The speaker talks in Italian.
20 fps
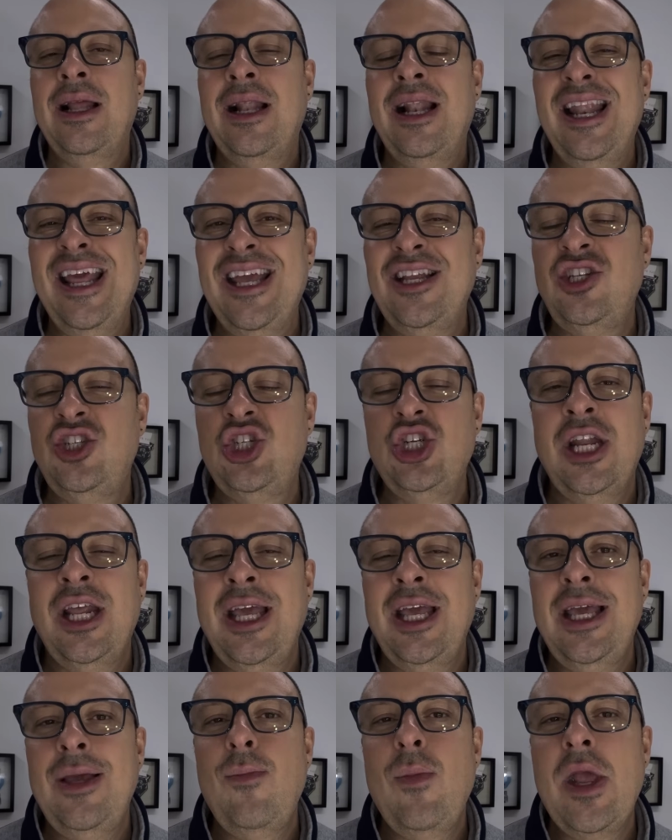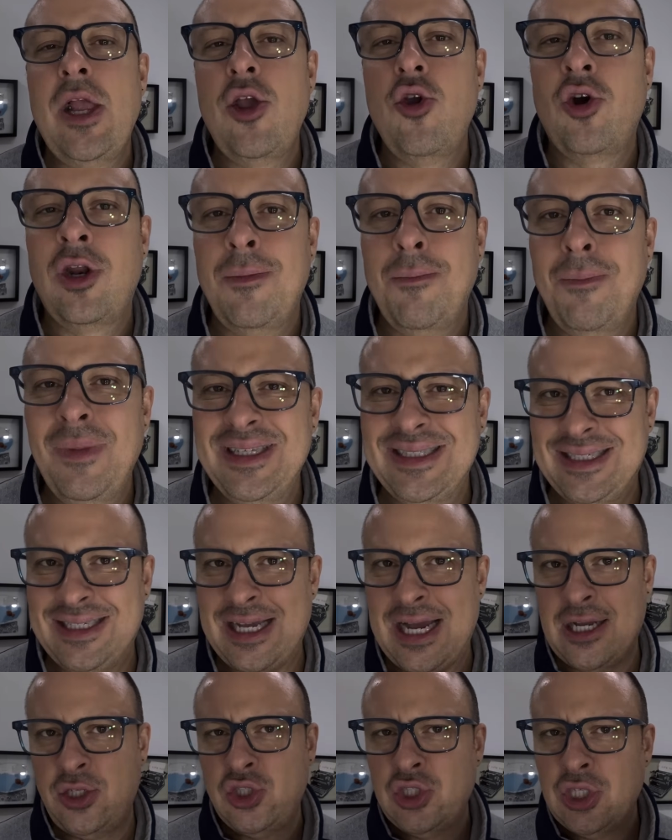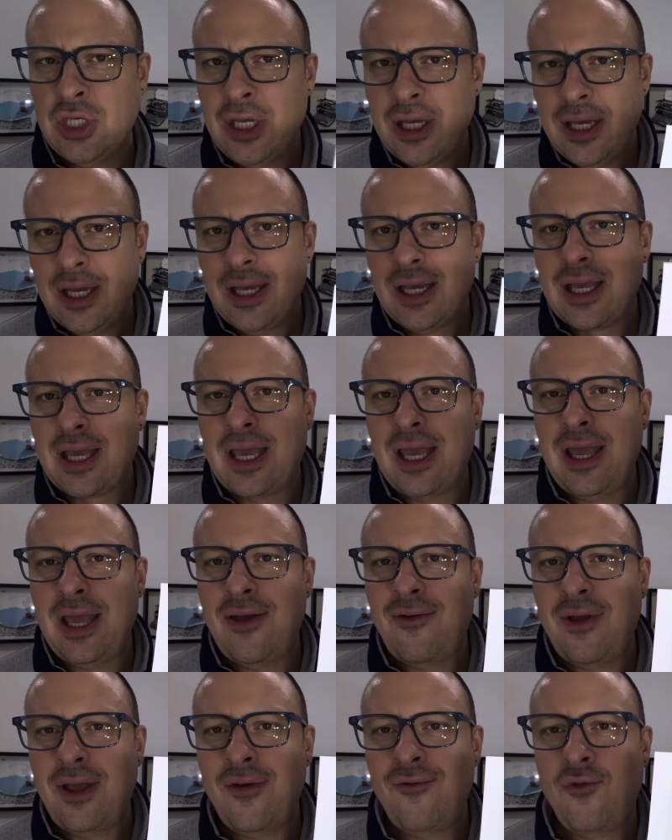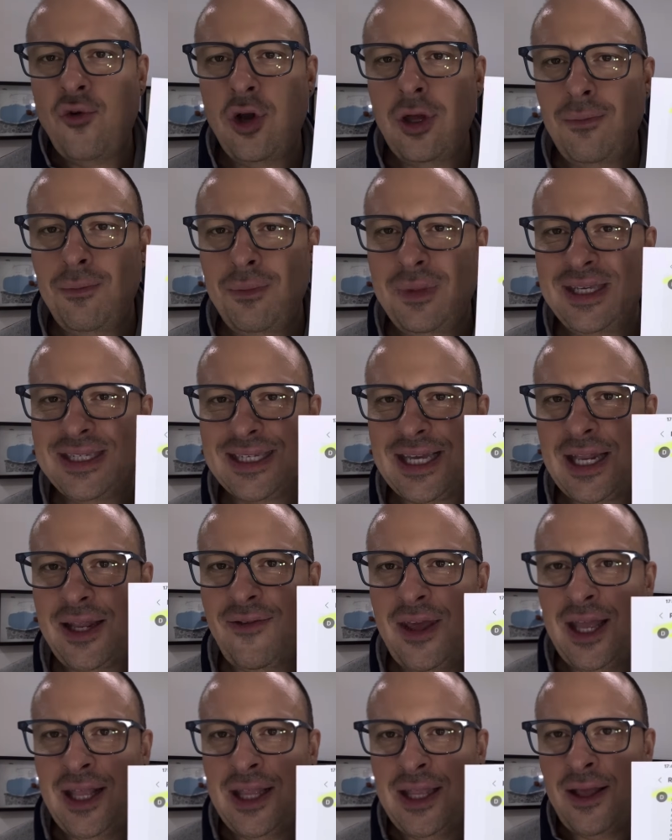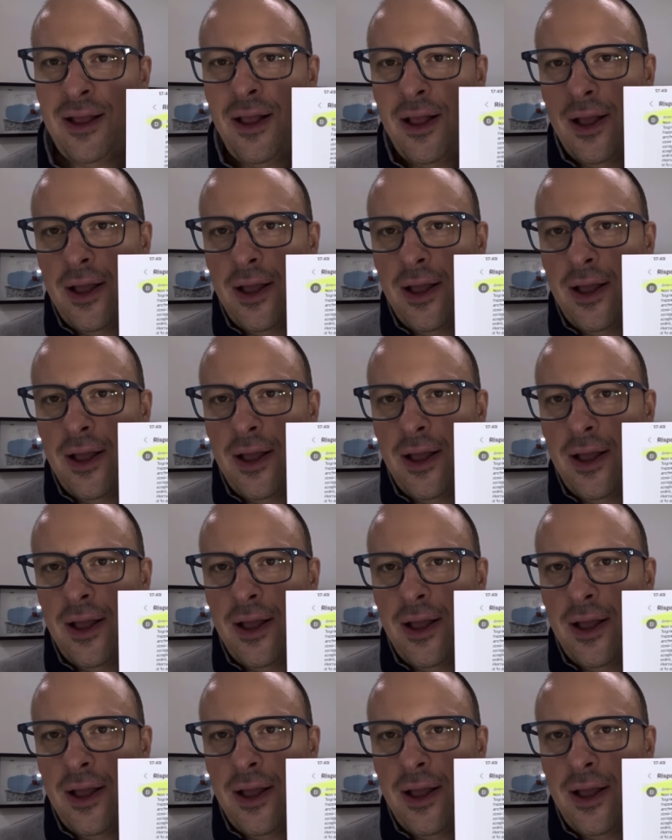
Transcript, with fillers: leggere i migliori messaggi che eh, voi mi scrivete.